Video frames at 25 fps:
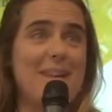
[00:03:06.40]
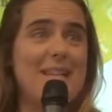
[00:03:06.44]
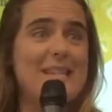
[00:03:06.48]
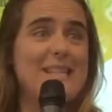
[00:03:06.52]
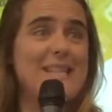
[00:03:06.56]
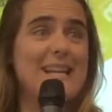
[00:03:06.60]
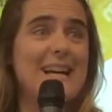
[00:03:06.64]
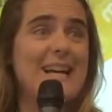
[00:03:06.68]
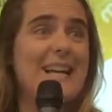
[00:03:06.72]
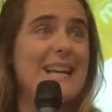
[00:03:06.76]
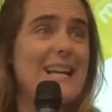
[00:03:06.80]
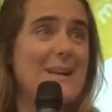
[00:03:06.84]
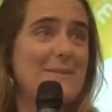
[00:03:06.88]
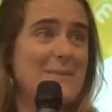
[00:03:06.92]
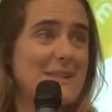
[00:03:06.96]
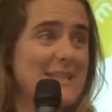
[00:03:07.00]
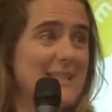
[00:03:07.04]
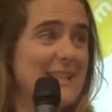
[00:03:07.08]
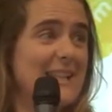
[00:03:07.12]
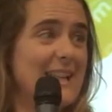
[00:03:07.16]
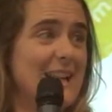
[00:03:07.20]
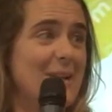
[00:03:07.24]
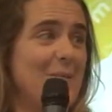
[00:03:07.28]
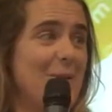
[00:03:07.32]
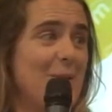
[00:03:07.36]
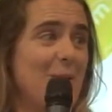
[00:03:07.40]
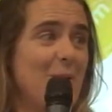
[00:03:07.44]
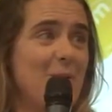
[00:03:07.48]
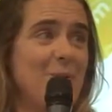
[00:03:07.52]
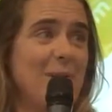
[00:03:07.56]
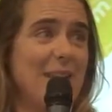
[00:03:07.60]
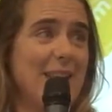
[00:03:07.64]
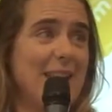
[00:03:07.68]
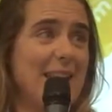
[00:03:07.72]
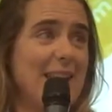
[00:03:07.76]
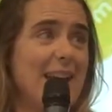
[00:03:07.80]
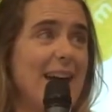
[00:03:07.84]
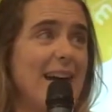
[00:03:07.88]
mesa, que la presentará mi
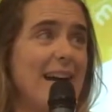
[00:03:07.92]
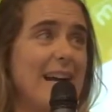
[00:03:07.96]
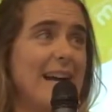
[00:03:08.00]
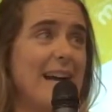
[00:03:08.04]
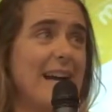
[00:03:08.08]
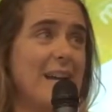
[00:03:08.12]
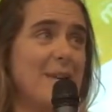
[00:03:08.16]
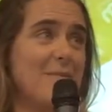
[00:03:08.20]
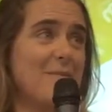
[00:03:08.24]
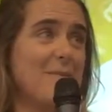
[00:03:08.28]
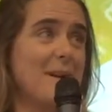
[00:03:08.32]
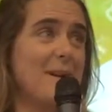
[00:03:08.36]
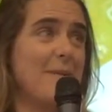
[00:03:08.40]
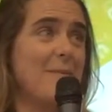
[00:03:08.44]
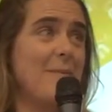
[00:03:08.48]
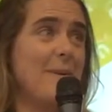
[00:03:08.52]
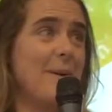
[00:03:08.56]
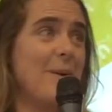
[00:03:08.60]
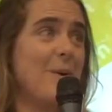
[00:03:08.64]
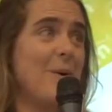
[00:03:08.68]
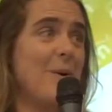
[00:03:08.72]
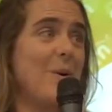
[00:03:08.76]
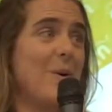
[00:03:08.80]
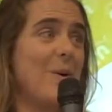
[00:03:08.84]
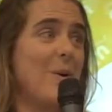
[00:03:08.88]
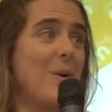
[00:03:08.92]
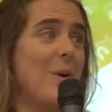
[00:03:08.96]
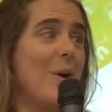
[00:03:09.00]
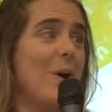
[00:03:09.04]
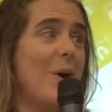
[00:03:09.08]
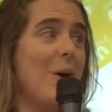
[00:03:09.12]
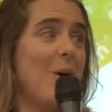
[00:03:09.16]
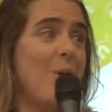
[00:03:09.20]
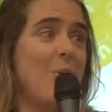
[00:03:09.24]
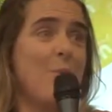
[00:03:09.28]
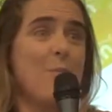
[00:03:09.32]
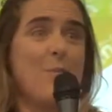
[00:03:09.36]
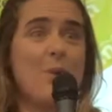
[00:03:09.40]
compañera Karma, pero
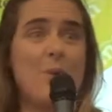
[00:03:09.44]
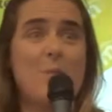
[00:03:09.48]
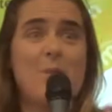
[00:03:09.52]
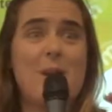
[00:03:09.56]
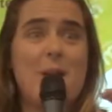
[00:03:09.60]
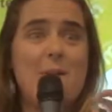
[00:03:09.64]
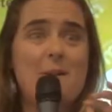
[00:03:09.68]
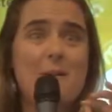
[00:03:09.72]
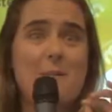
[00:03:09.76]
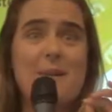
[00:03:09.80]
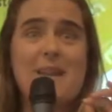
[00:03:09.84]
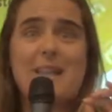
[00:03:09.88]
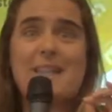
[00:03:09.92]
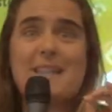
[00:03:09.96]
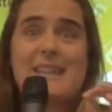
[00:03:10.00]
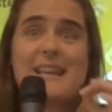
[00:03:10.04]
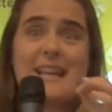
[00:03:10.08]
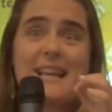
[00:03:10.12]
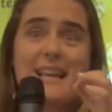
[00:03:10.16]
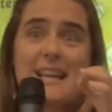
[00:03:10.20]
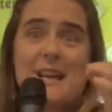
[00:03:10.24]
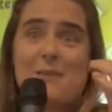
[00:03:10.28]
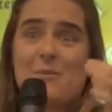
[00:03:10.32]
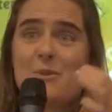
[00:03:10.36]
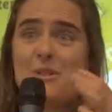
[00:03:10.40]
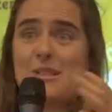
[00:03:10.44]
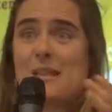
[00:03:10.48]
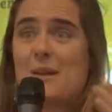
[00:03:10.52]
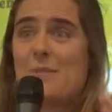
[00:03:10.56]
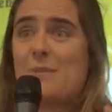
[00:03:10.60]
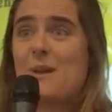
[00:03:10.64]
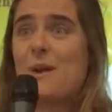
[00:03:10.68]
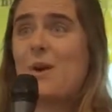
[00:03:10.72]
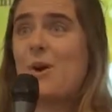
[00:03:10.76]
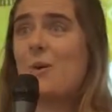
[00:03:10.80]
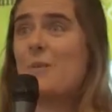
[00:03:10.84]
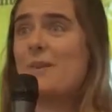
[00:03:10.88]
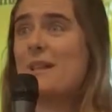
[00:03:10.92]
muy brevemente queríamos
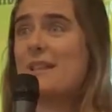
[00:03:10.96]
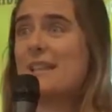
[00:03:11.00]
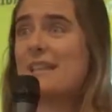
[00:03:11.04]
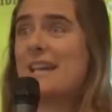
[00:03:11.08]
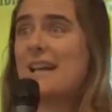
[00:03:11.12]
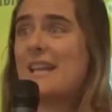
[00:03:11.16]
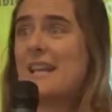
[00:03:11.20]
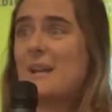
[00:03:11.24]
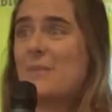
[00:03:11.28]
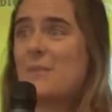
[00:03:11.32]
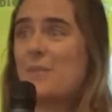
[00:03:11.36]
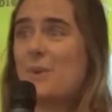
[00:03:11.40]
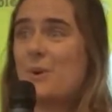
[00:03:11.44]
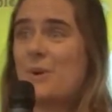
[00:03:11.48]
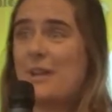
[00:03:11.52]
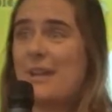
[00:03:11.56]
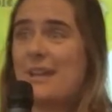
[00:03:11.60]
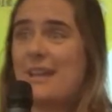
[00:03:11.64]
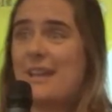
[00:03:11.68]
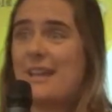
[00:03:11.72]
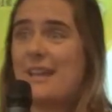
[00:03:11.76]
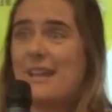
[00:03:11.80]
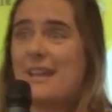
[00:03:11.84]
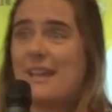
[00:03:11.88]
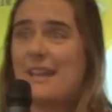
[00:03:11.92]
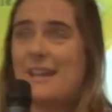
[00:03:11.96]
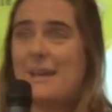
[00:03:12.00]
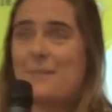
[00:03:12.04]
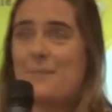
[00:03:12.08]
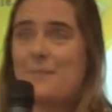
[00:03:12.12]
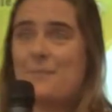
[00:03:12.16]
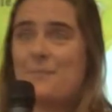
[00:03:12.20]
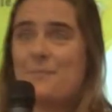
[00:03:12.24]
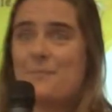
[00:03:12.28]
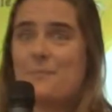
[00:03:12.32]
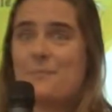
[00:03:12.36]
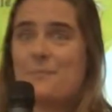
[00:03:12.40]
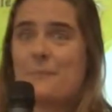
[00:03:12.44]
también comentar el por qué
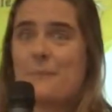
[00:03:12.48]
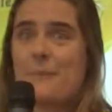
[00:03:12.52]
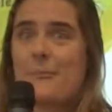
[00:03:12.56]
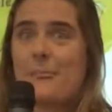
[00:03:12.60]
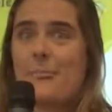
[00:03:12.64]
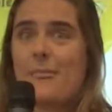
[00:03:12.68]
mm,